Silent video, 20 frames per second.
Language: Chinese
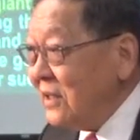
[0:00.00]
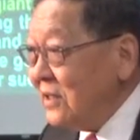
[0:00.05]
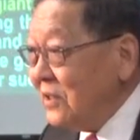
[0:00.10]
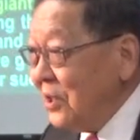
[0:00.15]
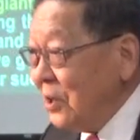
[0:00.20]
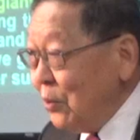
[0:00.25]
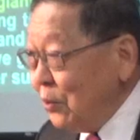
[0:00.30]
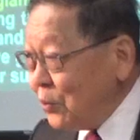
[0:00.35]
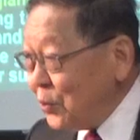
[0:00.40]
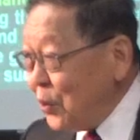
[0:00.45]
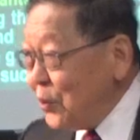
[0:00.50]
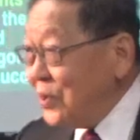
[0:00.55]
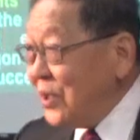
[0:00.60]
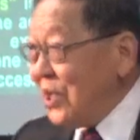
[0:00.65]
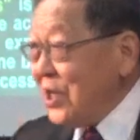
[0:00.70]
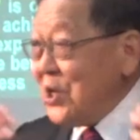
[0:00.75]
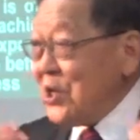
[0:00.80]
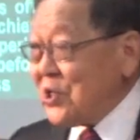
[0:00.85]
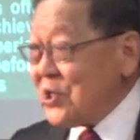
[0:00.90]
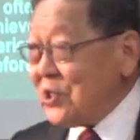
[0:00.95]
牛顿的
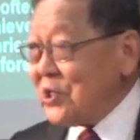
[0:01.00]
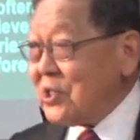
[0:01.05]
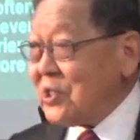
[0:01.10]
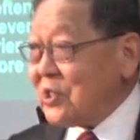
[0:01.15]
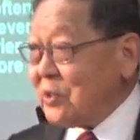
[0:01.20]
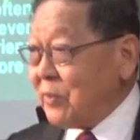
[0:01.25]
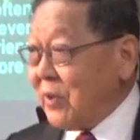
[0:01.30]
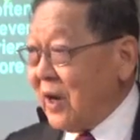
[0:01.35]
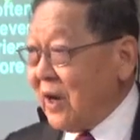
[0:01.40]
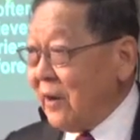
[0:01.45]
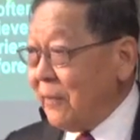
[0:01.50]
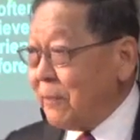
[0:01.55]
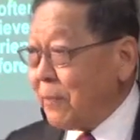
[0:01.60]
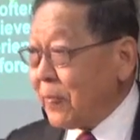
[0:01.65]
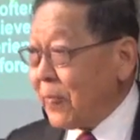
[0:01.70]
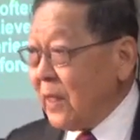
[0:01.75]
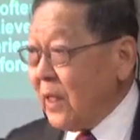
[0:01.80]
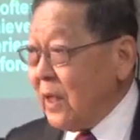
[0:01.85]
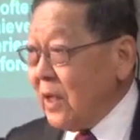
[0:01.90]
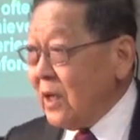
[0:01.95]
意思是什么？
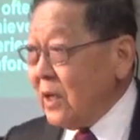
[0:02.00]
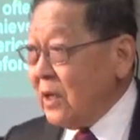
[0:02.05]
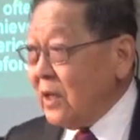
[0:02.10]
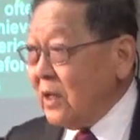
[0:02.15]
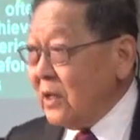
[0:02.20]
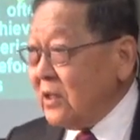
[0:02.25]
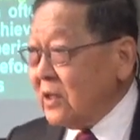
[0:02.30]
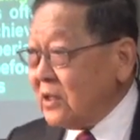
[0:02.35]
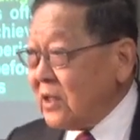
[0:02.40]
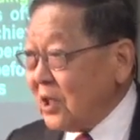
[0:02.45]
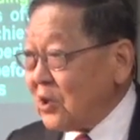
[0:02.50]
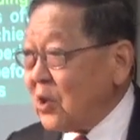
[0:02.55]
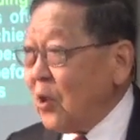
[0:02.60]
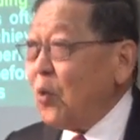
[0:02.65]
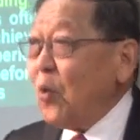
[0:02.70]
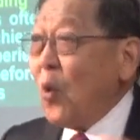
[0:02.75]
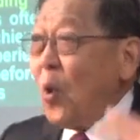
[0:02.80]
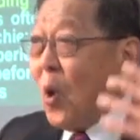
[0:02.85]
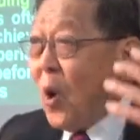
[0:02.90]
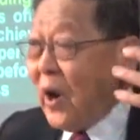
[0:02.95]
他
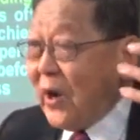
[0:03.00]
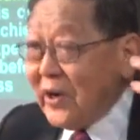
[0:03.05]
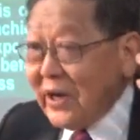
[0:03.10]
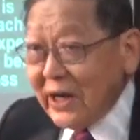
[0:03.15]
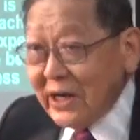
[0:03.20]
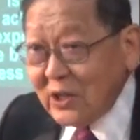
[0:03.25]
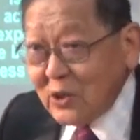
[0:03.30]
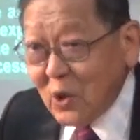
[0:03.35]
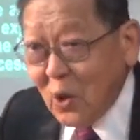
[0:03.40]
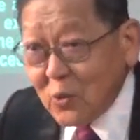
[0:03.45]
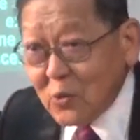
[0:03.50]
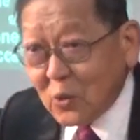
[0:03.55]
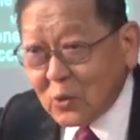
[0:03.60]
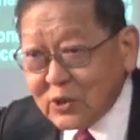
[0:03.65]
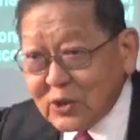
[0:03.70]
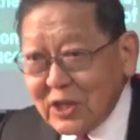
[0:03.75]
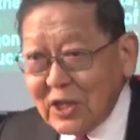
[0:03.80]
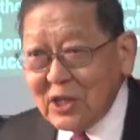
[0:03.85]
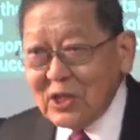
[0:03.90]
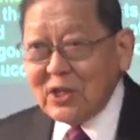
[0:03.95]
说：“我能够有
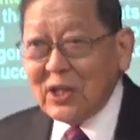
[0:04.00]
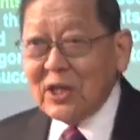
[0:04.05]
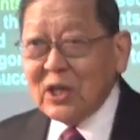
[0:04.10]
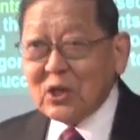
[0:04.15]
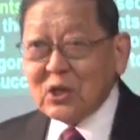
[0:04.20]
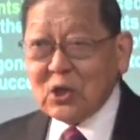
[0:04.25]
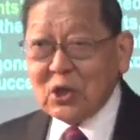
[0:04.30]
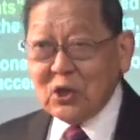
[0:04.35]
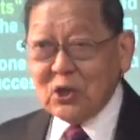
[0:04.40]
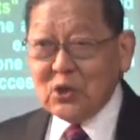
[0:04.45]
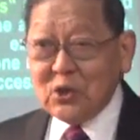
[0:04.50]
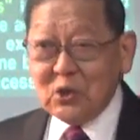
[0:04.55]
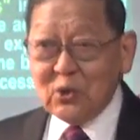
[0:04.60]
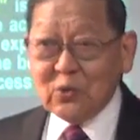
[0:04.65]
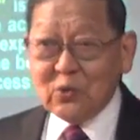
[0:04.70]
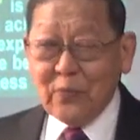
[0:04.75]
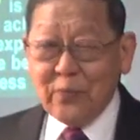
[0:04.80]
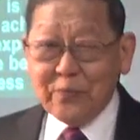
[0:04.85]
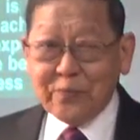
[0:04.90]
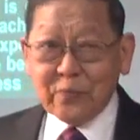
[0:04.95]
今天的成就，
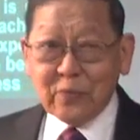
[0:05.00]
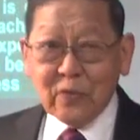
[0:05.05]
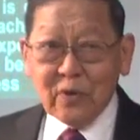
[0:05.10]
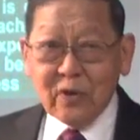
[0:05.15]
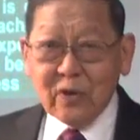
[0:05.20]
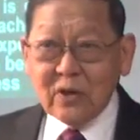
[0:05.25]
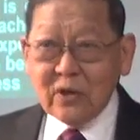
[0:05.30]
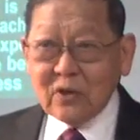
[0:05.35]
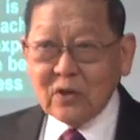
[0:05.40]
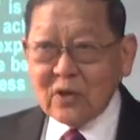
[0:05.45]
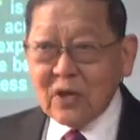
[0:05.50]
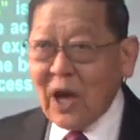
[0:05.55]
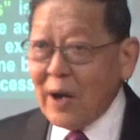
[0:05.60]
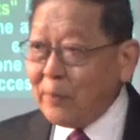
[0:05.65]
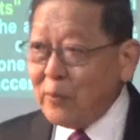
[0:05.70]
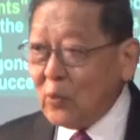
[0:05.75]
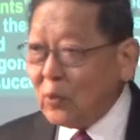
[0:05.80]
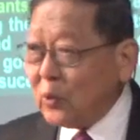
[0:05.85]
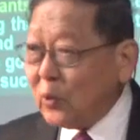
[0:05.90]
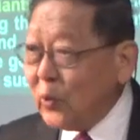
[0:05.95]
他
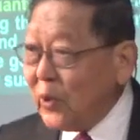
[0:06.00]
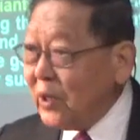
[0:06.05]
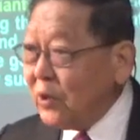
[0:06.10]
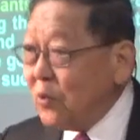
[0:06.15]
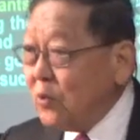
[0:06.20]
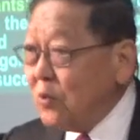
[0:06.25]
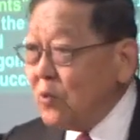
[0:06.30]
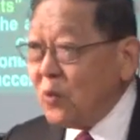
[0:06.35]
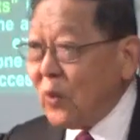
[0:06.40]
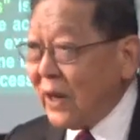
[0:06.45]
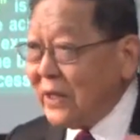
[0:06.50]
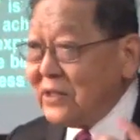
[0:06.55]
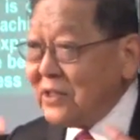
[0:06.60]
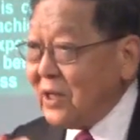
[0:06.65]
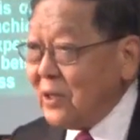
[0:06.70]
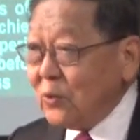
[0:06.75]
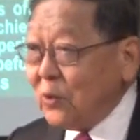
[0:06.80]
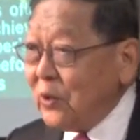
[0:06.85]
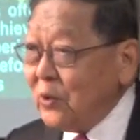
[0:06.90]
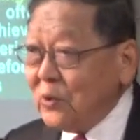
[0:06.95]
不归功完
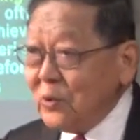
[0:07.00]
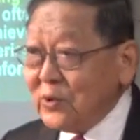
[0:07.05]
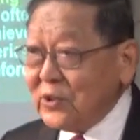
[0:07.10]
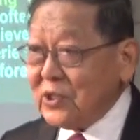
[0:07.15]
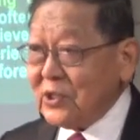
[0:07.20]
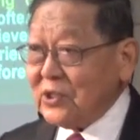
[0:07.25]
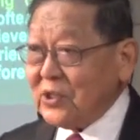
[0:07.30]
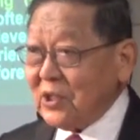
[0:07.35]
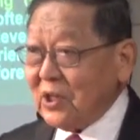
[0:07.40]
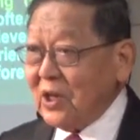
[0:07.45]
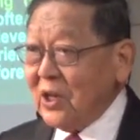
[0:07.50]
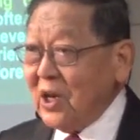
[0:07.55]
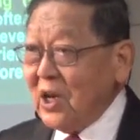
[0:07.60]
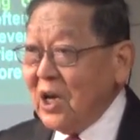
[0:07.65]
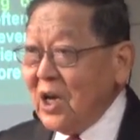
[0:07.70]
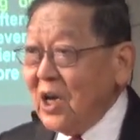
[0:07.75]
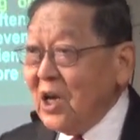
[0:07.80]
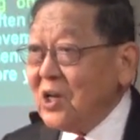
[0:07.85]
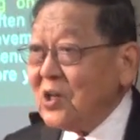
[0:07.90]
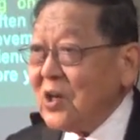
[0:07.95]
全归功自己。
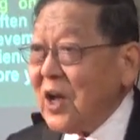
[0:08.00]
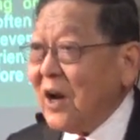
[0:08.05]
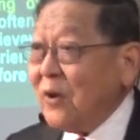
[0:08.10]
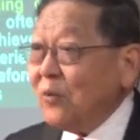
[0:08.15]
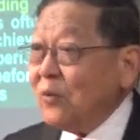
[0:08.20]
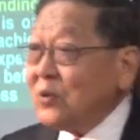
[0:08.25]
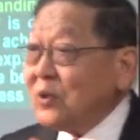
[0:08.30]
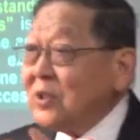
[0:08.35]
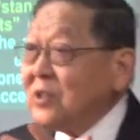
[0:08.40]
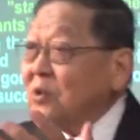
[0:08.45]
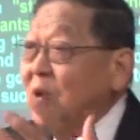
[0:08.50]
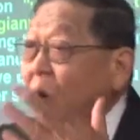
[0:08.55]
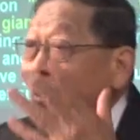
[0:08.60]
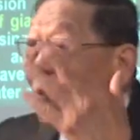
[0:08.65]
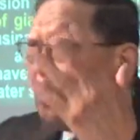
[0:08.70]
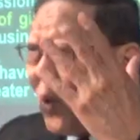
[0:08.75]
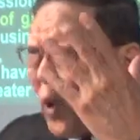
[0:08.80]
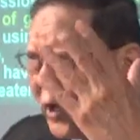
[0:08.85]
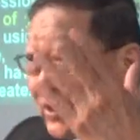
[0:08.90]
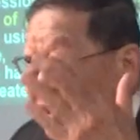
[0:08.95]
他说
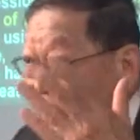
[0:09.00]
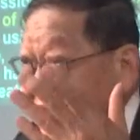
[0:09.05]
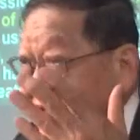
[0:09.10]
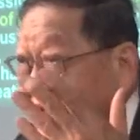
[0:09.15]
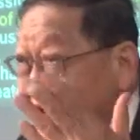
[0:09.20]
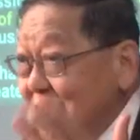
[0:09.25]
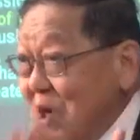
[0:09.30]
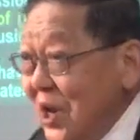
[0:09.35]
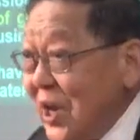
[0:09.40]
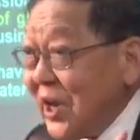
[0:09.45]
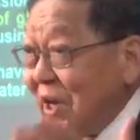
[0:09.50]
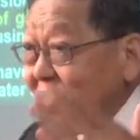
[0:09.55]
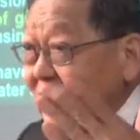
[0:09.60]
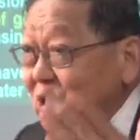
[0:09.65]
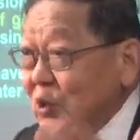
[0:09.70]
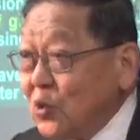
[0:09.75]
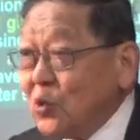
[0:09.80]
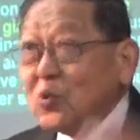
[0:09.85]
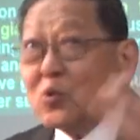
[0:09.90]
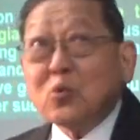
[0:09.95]
我是借
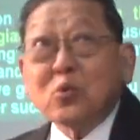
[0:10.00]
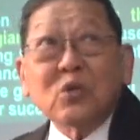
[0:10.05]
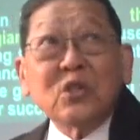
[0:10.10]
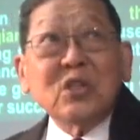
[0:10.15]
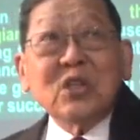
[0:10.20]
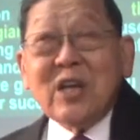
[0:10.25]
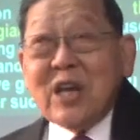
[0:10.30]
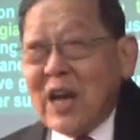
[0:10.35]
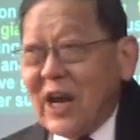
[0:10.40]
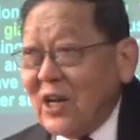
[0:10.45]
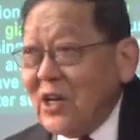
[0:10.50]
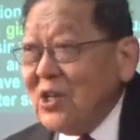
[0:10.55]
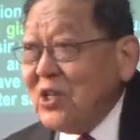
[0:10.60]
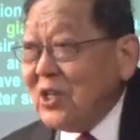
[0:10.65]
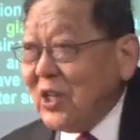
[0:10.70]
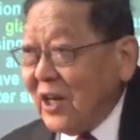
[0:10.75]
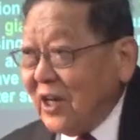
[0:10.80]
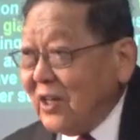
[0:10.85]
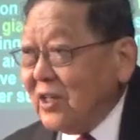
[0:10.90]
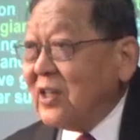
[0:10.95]
助前
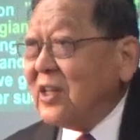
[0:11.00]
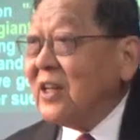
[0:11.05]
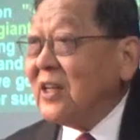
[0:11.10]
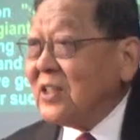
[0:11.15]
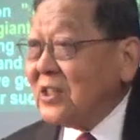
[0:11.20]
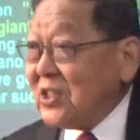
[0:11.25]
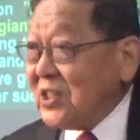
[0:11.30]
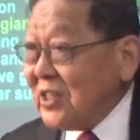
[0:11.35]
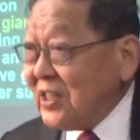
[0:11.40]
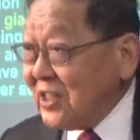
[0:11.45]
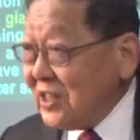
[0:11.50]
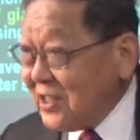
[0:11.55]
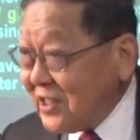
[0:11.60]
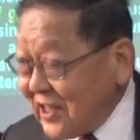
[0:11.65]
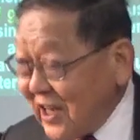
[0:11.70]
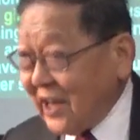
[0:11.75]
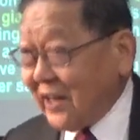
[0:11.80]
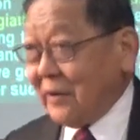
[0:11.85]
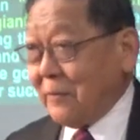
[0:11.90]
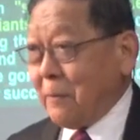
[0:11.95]
人的经
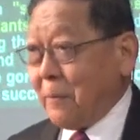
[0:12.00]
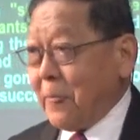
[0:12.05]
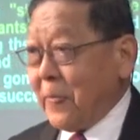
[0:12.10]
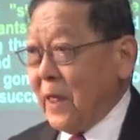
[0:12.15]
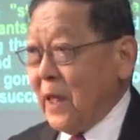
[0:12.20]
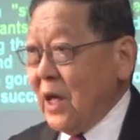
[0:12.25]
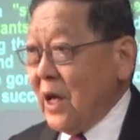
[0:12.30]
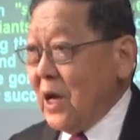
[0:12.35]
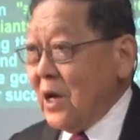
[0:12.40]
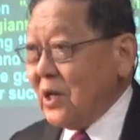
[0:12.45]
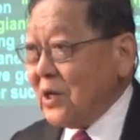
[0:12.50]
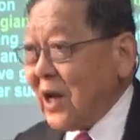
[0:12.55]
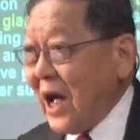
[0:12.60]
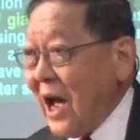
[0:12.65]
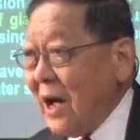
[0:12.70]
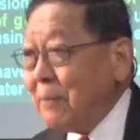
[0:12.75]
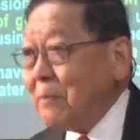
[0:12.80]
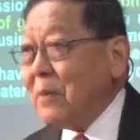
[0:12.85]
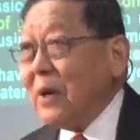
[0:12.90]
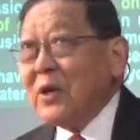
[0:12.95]
验，
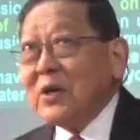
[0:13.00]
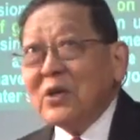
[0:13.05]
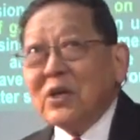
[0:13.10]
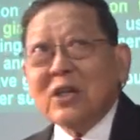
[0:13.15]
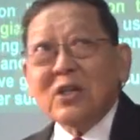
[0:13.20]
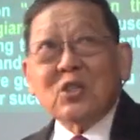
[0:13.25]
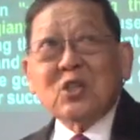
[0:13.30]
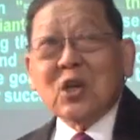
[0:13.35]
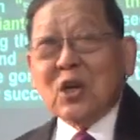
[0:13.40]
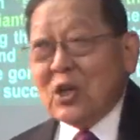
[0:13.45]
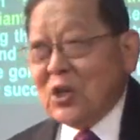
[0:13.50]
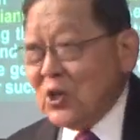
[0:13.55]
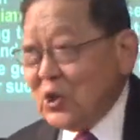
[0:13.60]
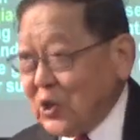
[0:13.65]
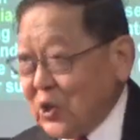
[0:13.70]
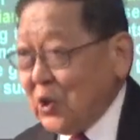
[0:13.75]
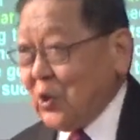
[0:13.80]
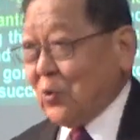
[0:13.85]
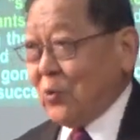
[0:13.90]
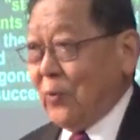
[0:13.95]
他们的成
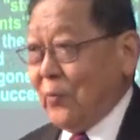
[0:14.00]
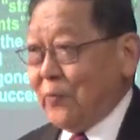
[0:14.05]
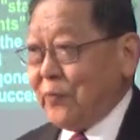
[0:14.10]
就，